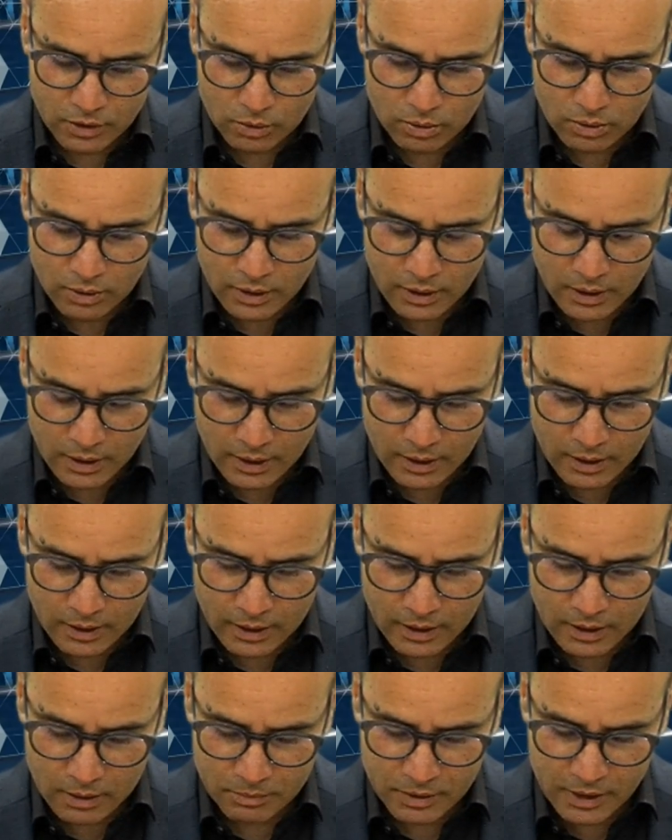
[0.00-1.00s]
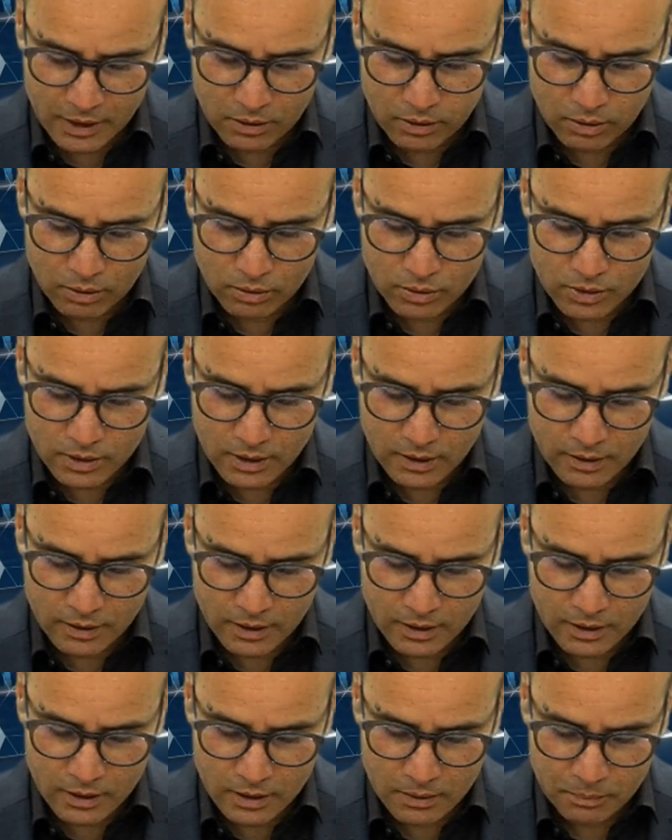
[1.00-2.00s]
كل العالم حتى استاذ
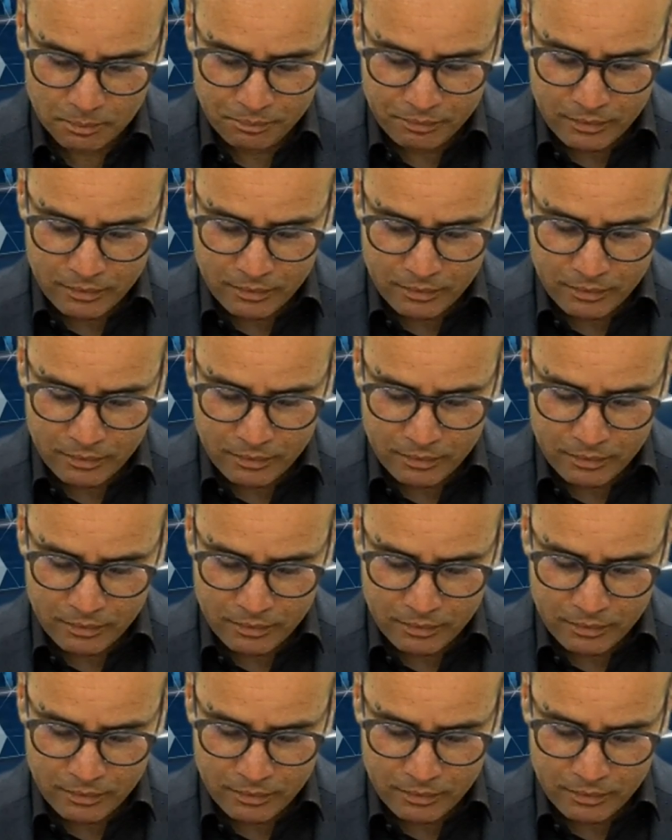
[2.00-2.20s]
يعني